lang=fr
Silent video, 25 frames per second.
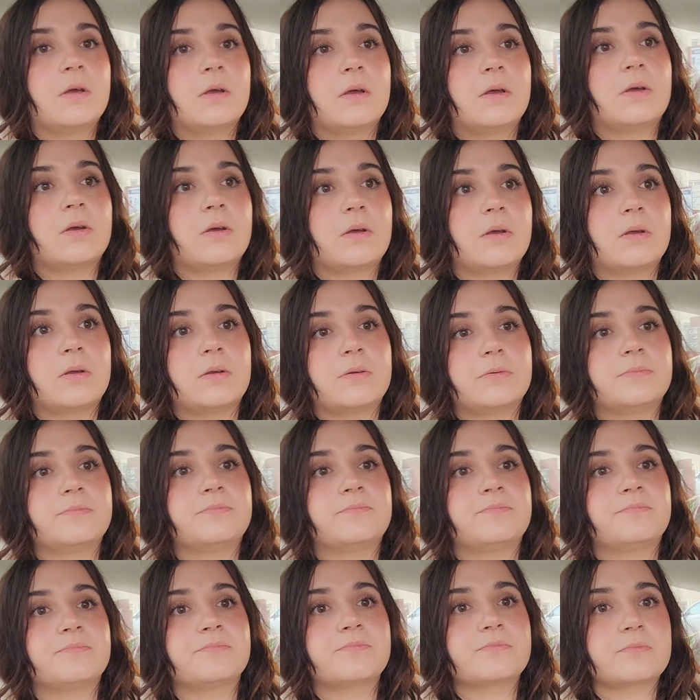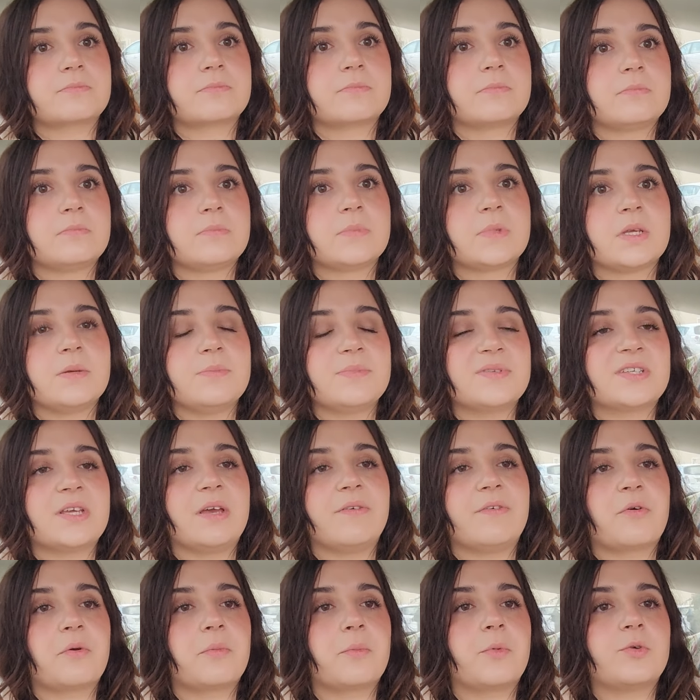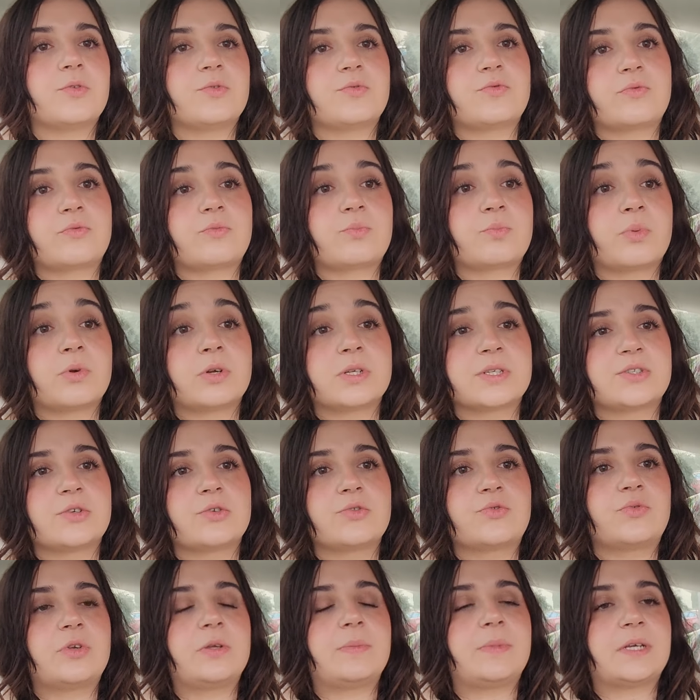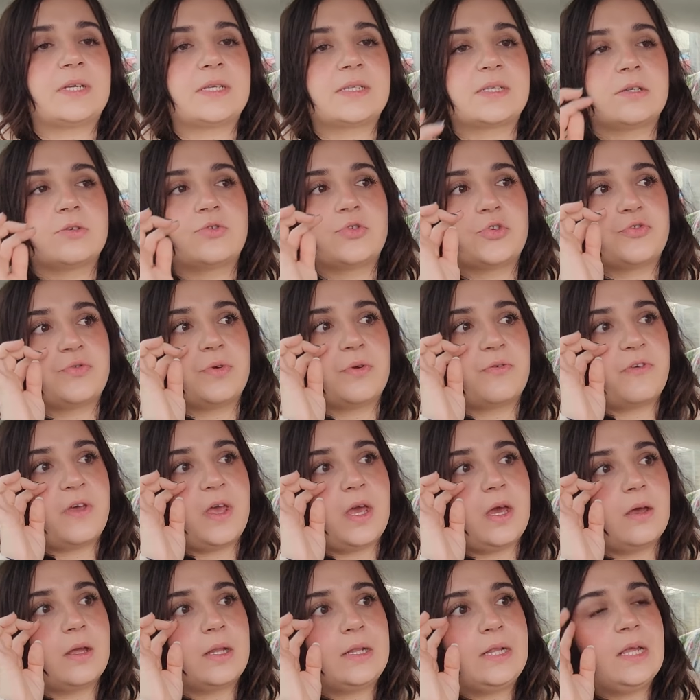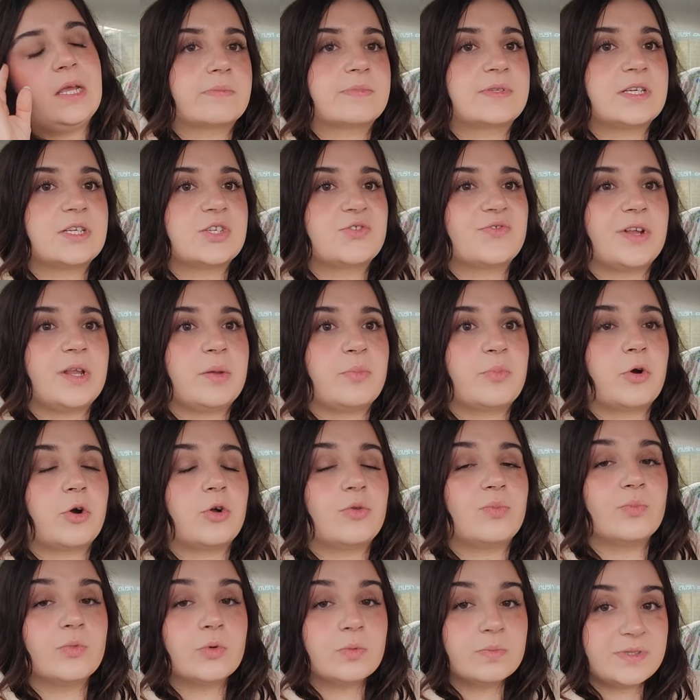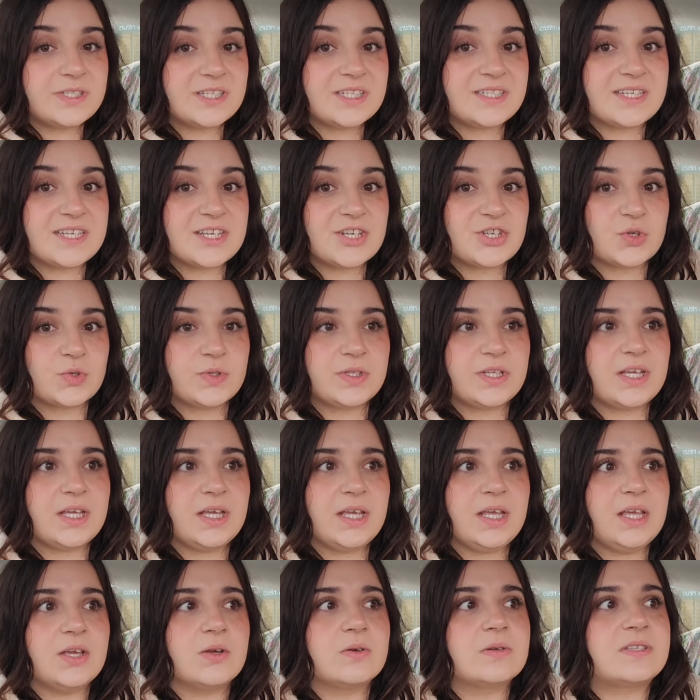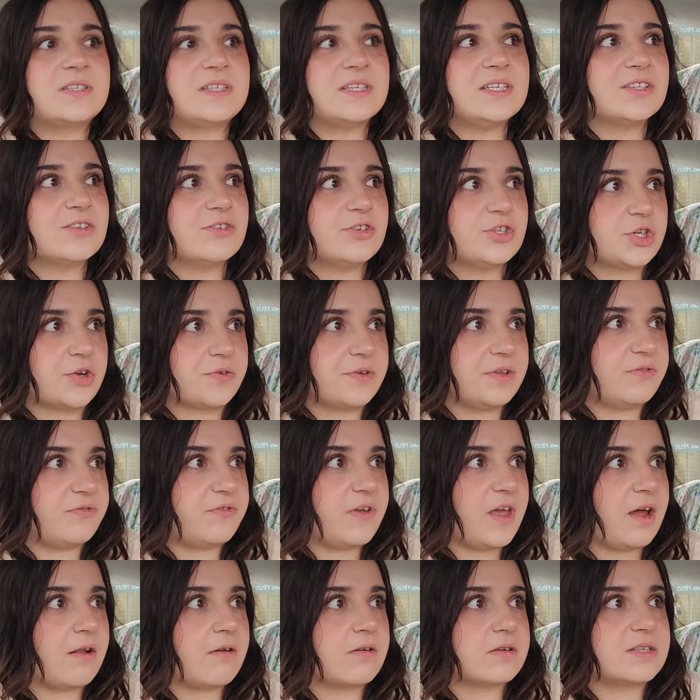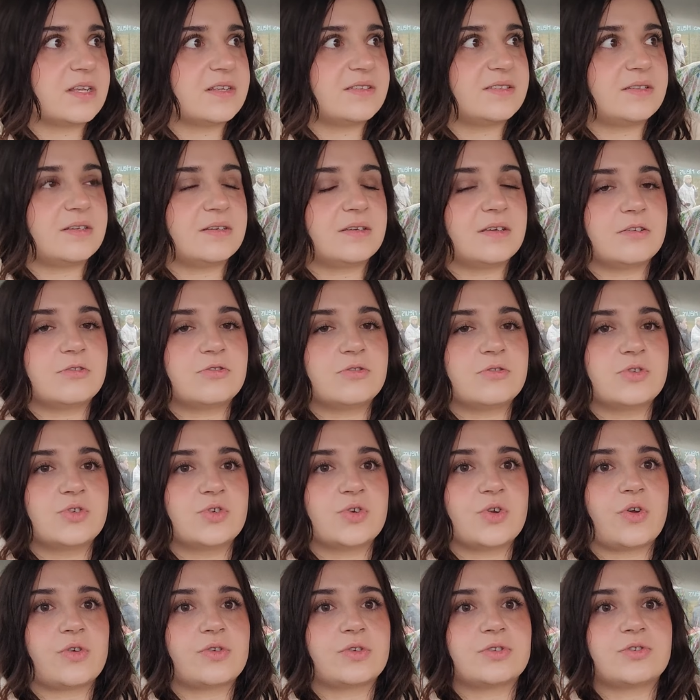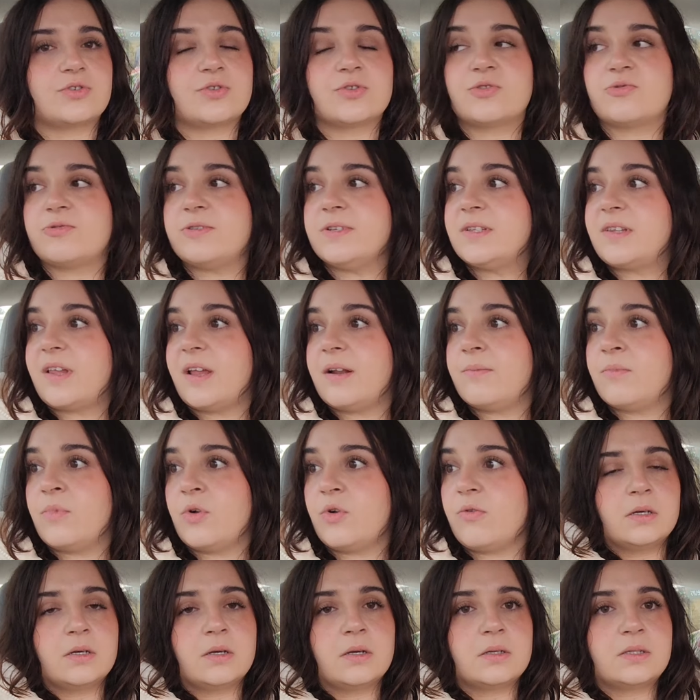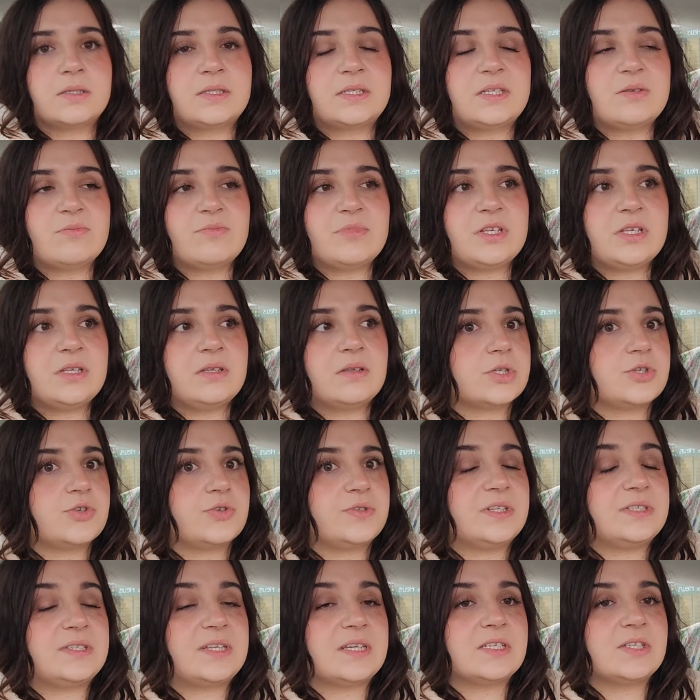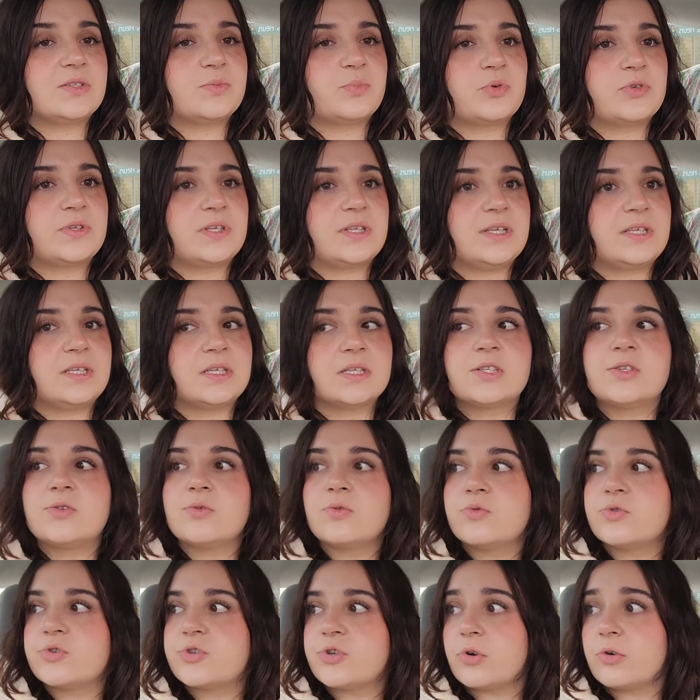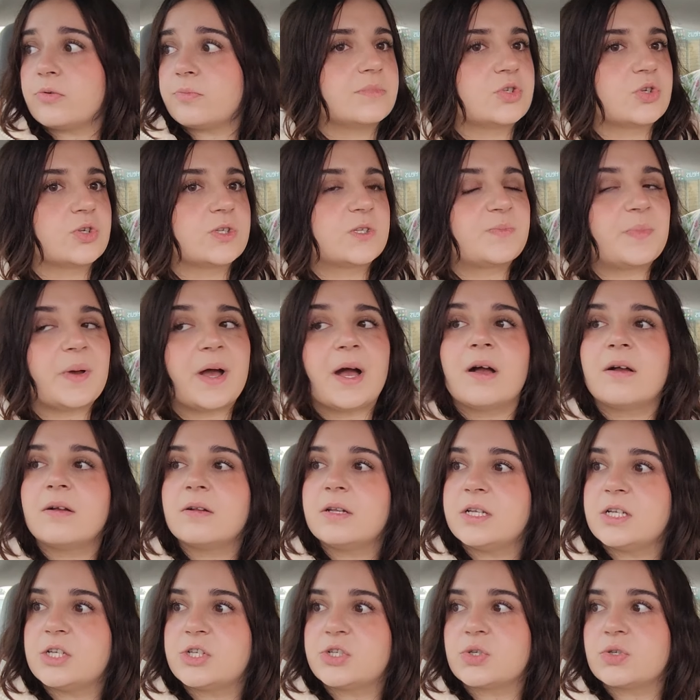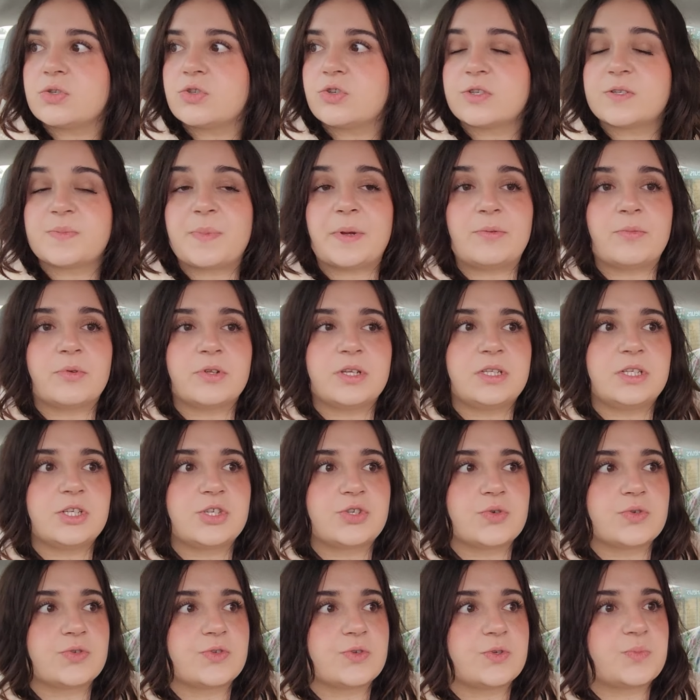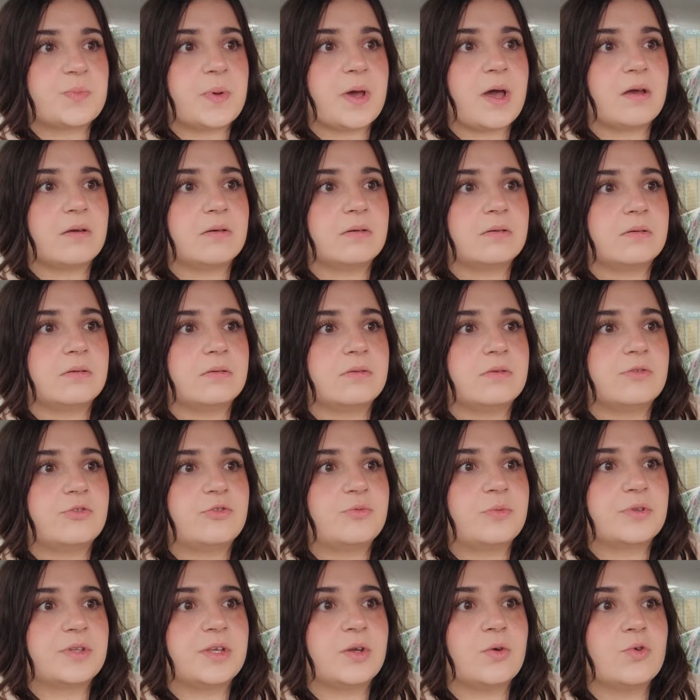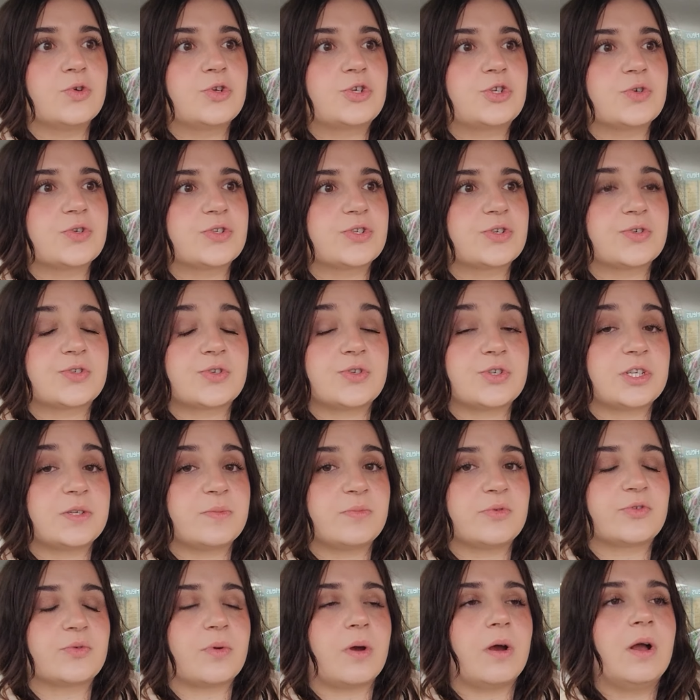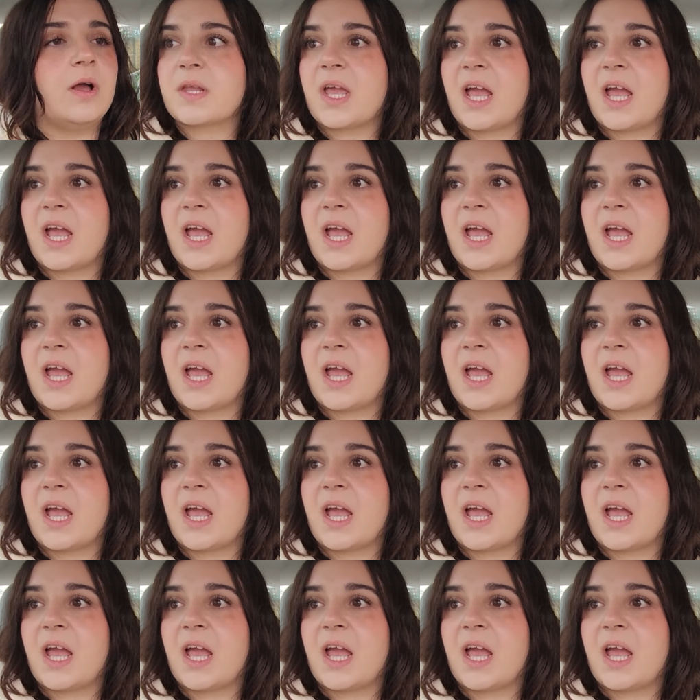parce qu'il y a vraiment pour l'instant tous les magasins que je veux faire. Comme ça, je vais aller prendre mon petit déjeuner et aussi ce que j'ai envie de faire. Alors ça, c'est quelque chose. Alors je suis tellement timide, je déteste poser des questions aux gens. J'ose pas, j'ose pas demander des choses, j'ose pas demander autre chose que ce que j'ai besoin.